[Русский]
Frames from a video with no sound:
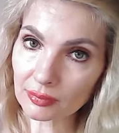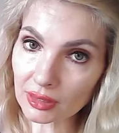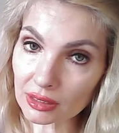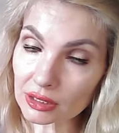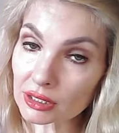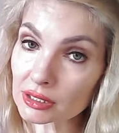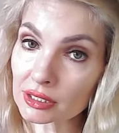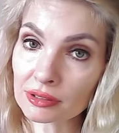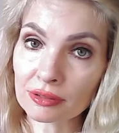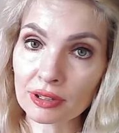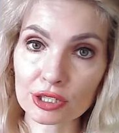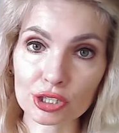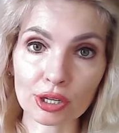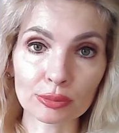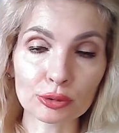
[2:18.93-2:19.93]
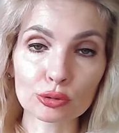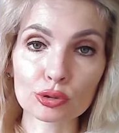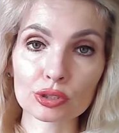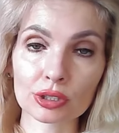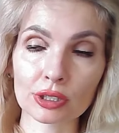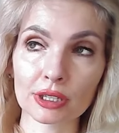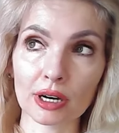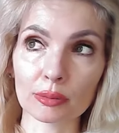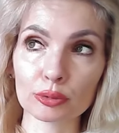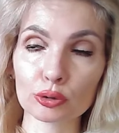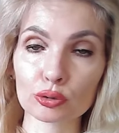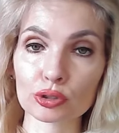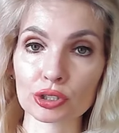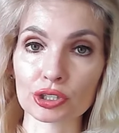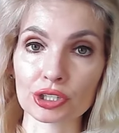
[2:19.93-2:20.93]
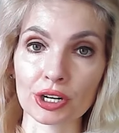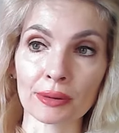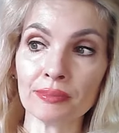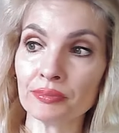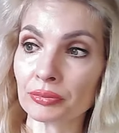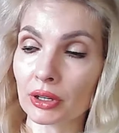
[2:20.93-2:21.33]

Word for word: если ваш абьюзер или абьюзерша